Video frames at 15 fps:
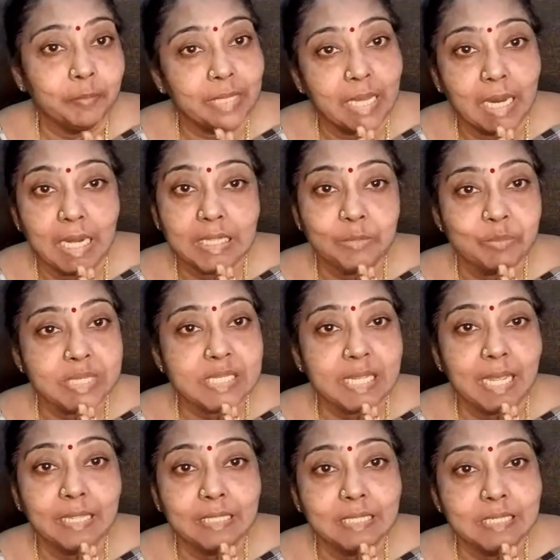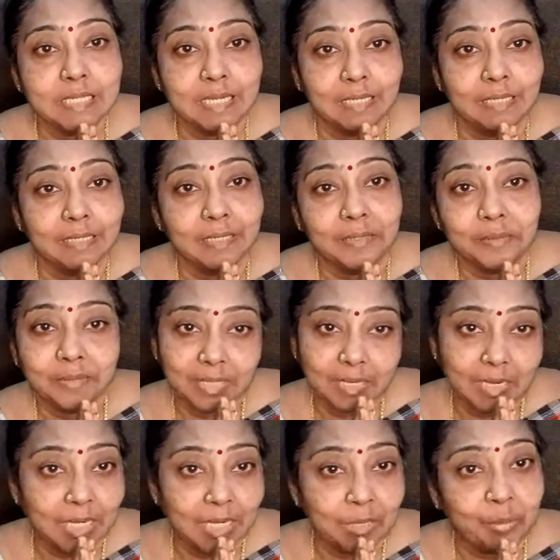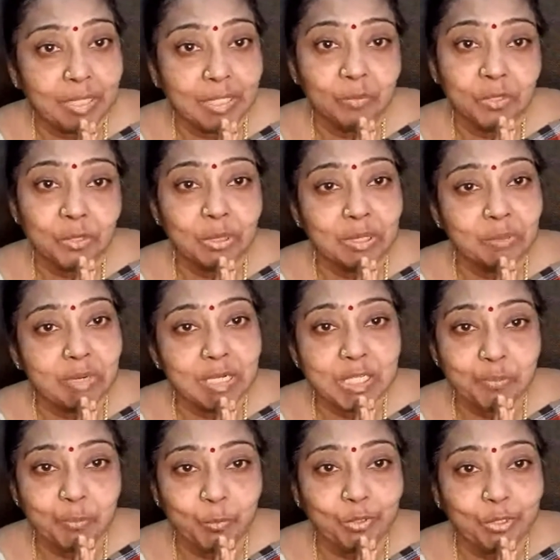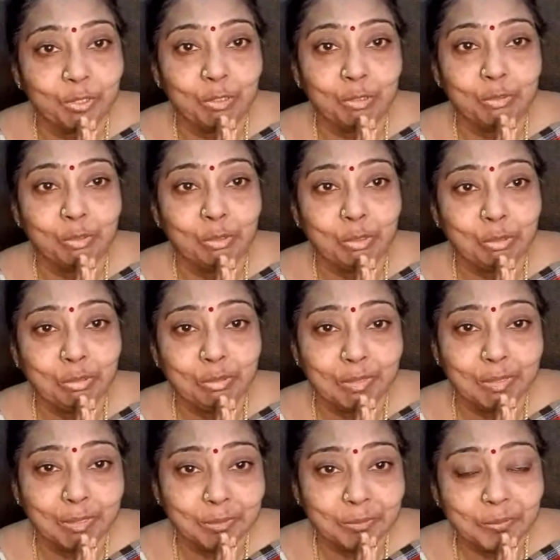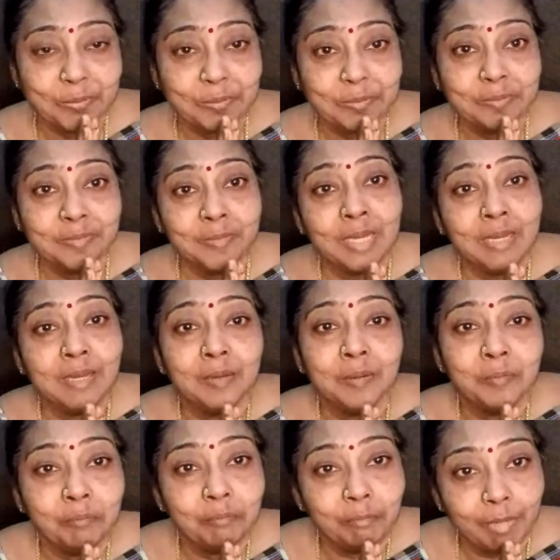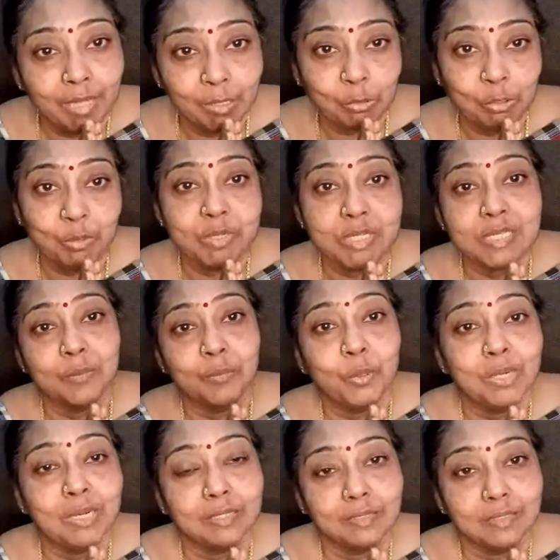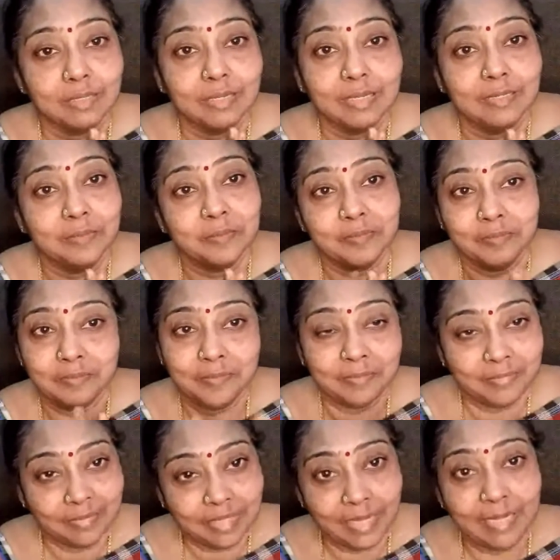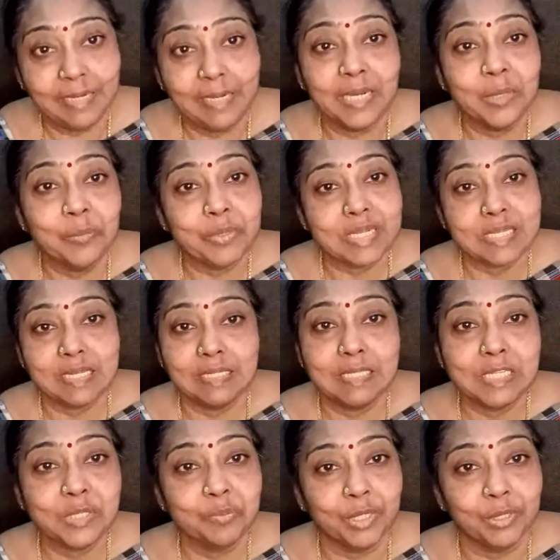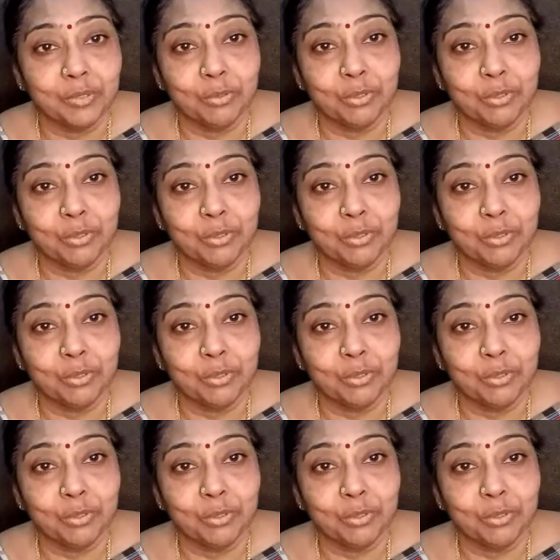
మీ ఆత్మ శాంతించాలని ఆ భగవంతుడిని మనస్ఫూర్తిగా కోరుకుంటున్నాను మీ కుటుంబ సభ్యులందరికీ ధైర్యాన్ని ప్రసాదించమని